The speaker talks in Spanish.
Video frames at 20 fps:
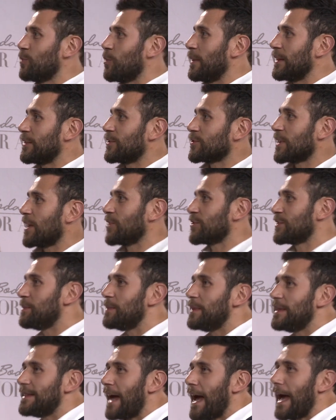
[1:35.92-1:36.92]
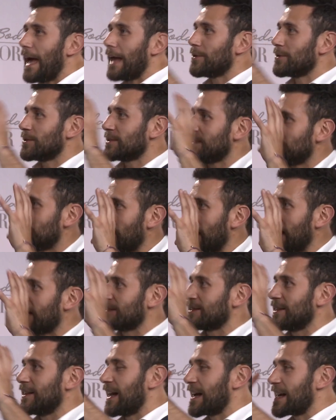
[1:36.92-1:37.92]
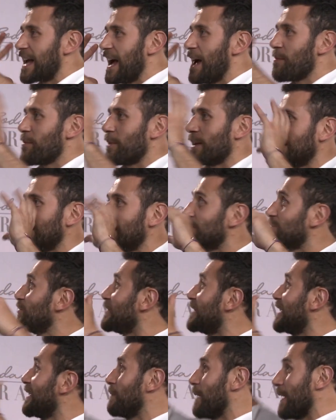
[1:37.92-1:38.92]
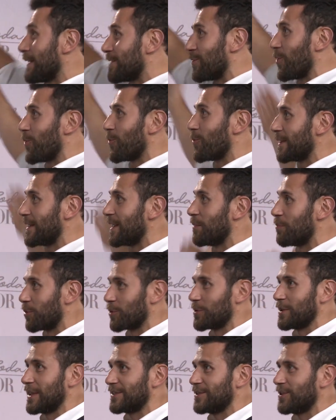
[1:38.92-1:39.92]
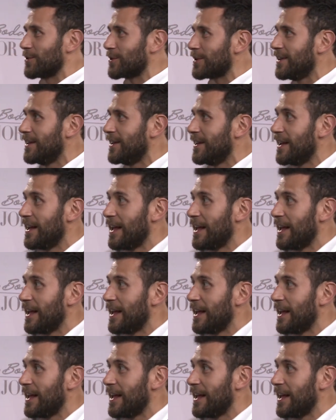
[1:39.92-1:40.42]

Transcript: momentos de los invitados y pasa y la cámara y esto y se ve todo en el proyector.